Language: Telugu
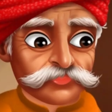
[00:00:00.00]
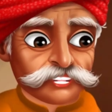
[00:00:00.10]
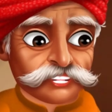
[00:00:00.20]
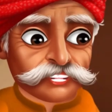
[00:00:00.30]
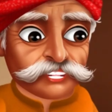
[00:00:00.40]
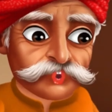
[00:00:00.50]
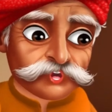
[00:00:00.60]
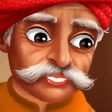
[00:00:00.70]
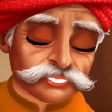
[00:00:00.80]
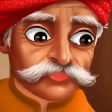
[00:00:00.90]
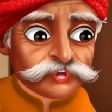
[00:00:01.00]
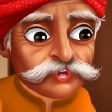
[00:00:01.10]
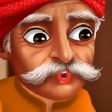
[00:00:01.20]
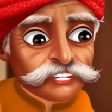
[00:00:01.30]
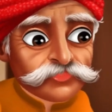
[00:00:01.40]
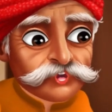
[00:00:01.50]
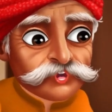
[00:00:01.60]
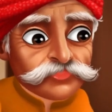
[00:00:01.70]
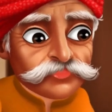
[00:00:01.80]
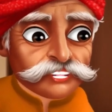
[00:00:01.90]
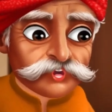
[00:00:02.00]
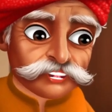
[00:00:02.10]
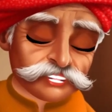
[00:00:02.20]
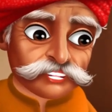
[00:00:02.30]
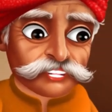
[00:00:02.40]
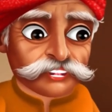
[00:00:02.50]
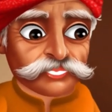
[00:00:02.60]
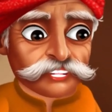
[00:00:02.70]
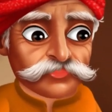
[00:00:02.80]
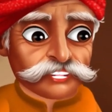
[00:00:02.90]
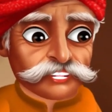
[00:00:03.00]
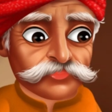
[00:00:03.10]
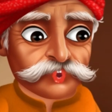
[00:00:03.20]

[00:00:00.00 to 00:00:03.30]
అందుకే ఈ ఊరి వాళ్ళంతా కలిసి తనని